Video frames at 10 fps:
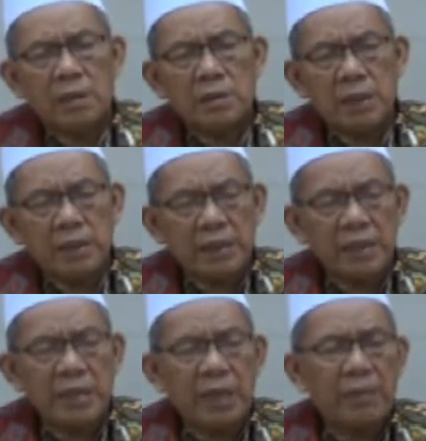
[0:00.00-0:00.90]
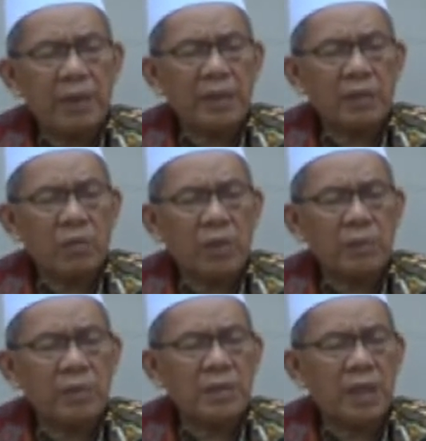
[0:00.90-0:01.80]
setetes air mata tobat
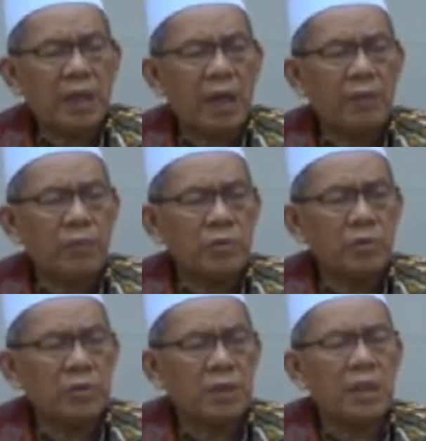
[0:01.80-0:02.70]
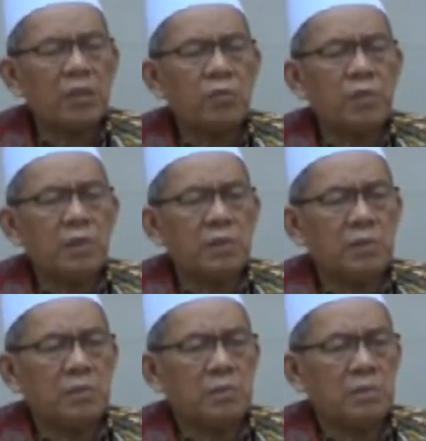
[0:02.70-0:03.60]
bisa ngapus dosa satu minggu